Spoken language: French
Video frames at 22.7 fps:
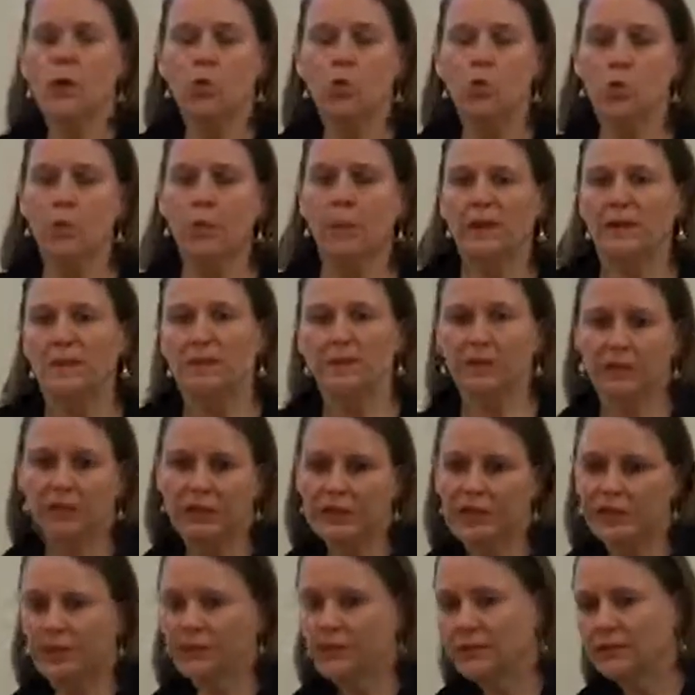ou parce qu'il vient
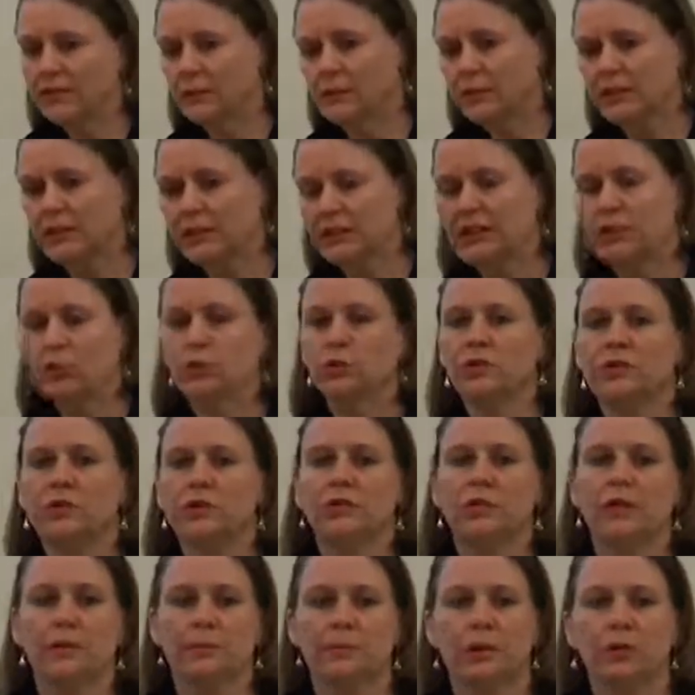de, s'y ajouter un
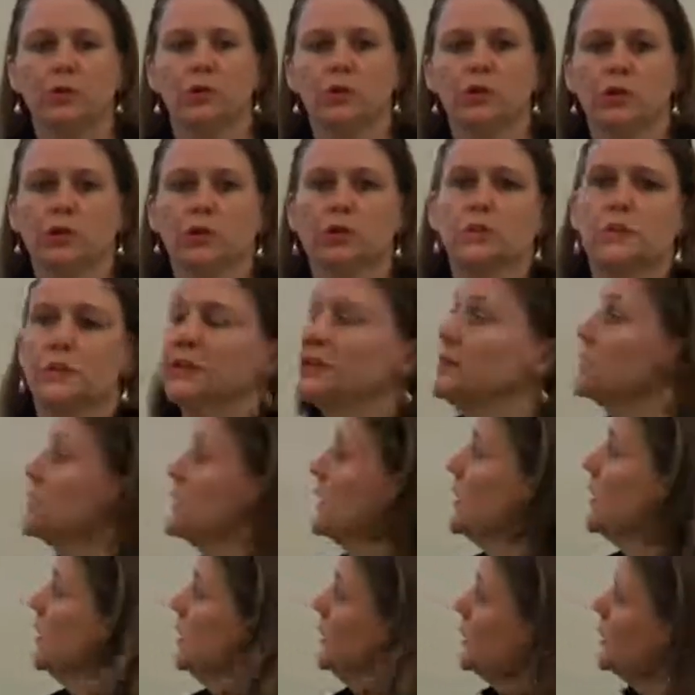élément de suspense.
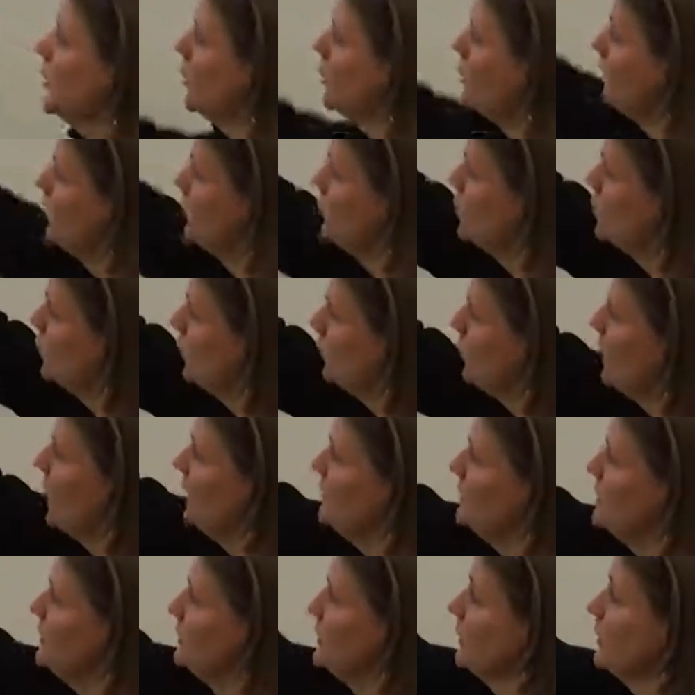Donc, ce sont la
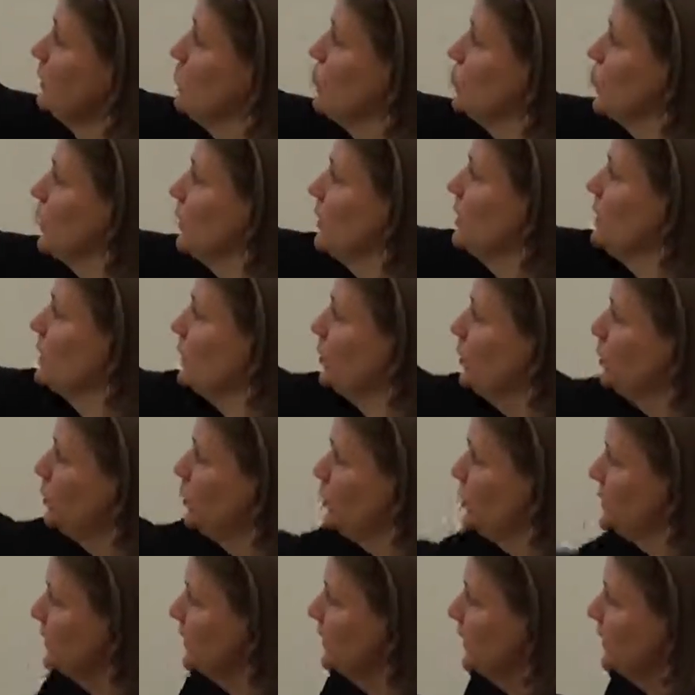distribution élevée de
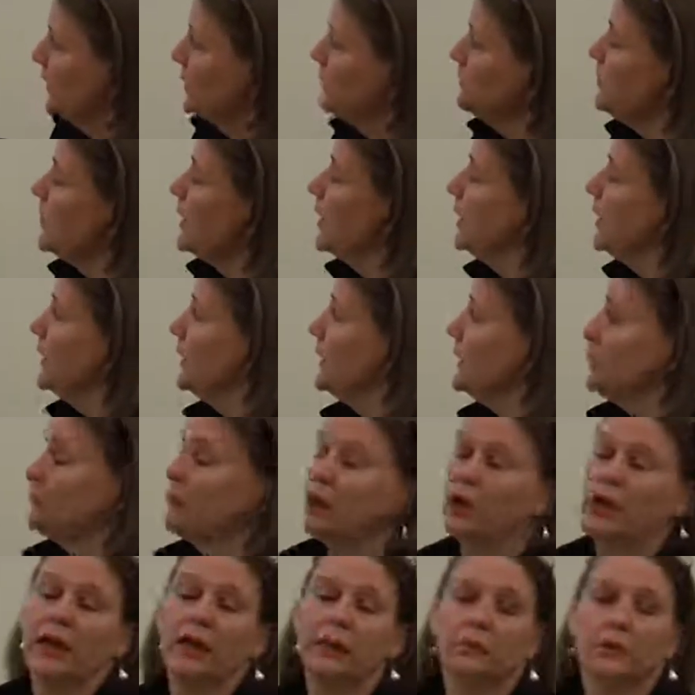petits gains et la
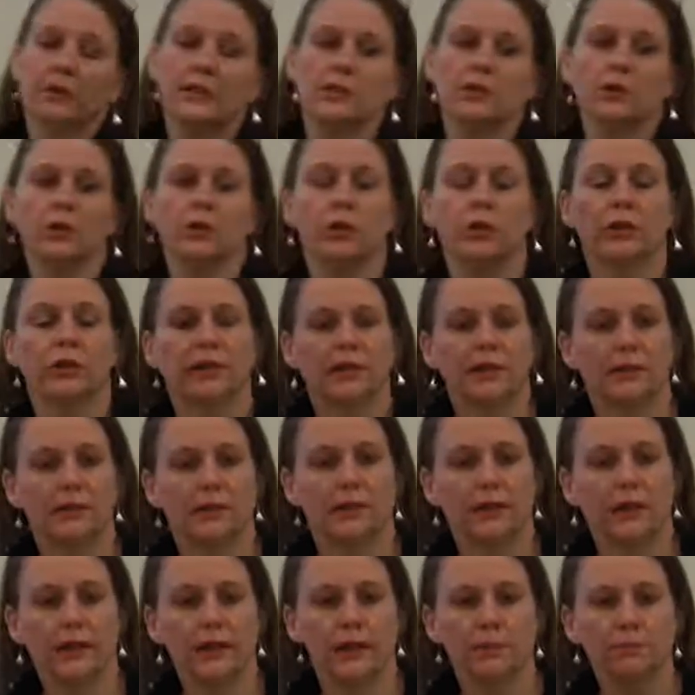programmation de
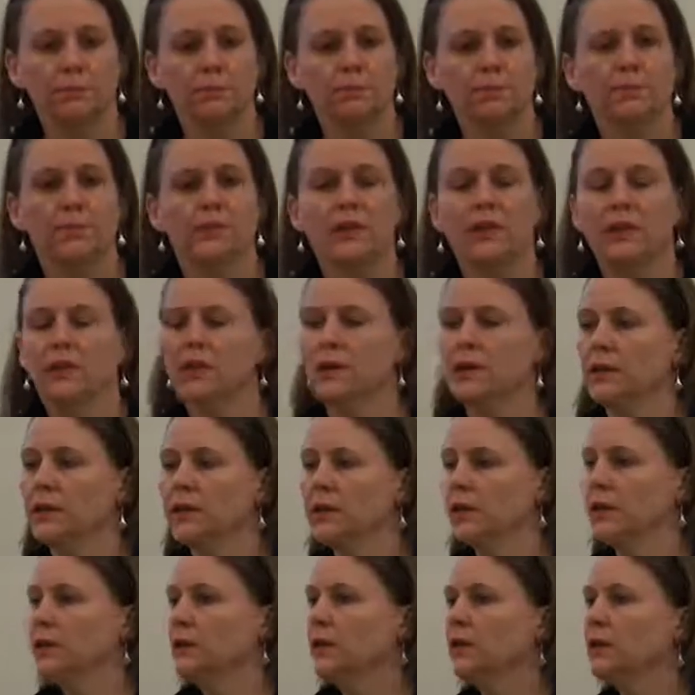quasi-gains qui
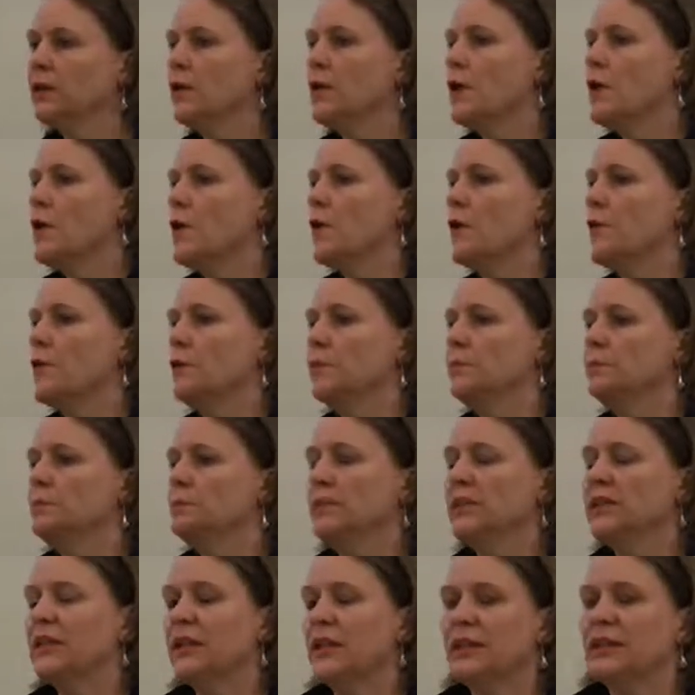est... Euh,
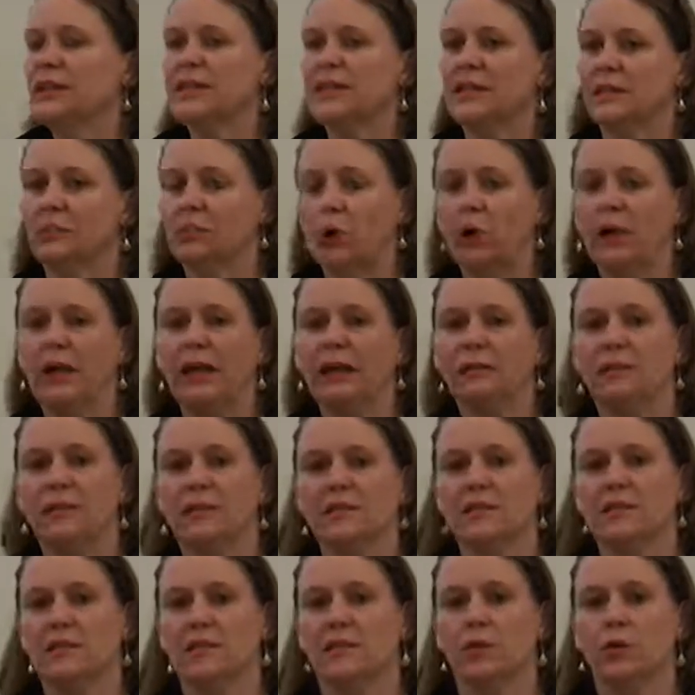cette
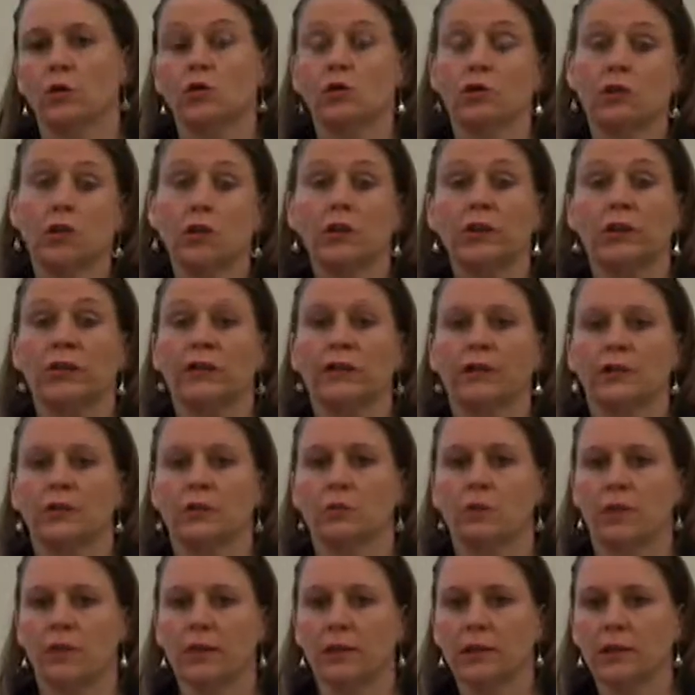programmation non
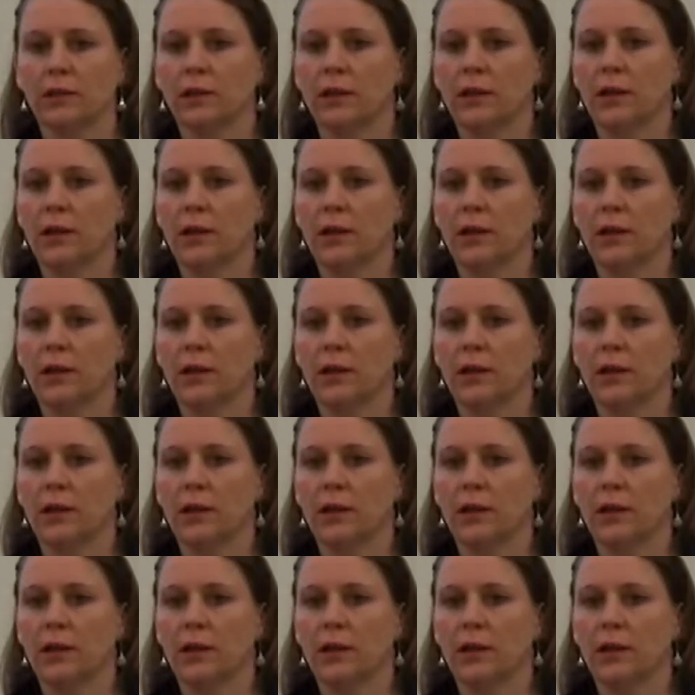aléatoire